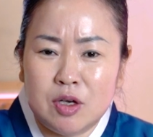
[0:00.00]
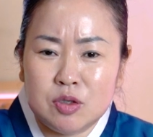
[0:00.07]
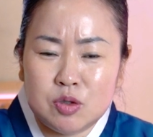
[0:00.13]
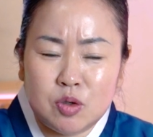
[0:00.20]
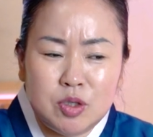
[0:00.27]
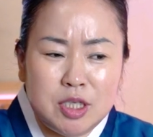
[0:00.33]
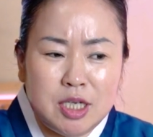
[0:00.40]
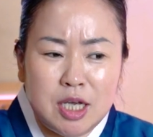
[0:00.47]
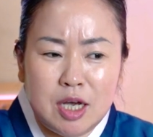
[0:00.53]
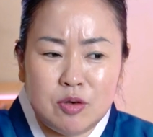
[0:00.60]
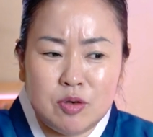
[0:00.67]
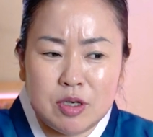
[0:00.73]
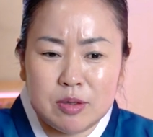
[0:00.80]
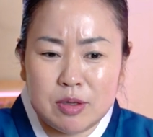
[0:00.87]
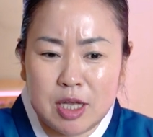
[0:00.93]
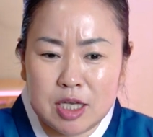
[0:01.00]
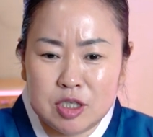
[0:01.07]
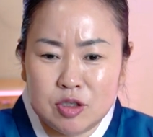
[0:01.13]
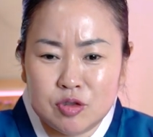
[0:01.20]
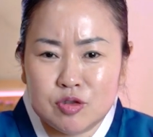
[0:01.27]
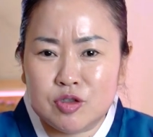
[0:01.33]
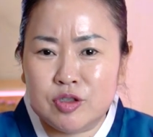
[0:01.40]
소띠해하고 그
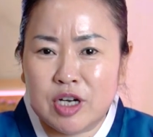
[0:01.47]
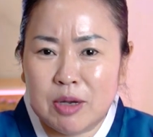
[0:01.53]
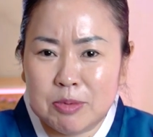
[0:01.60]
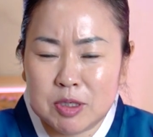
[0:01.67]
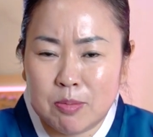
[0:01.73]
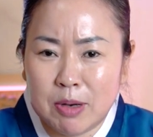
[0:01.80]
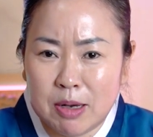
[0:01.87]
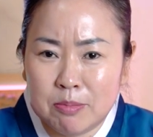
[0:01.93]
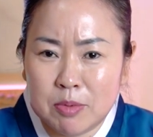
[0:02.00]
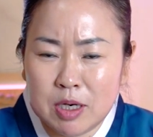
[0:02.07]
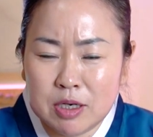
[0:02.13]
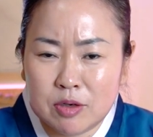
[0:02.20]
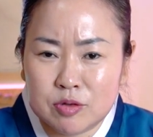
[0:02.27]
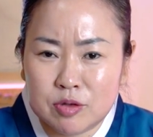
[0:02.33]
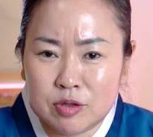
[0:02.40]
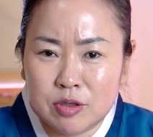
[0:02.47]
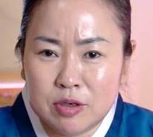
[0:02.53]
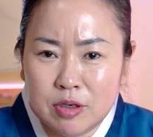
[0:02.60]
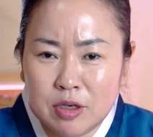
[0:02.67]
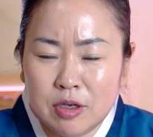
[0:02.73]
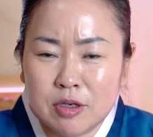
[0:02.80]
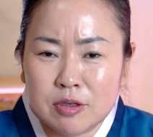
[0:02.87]
돼지는 궁합이 좀 안
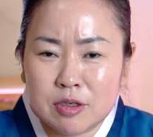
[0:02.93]
맞거든요.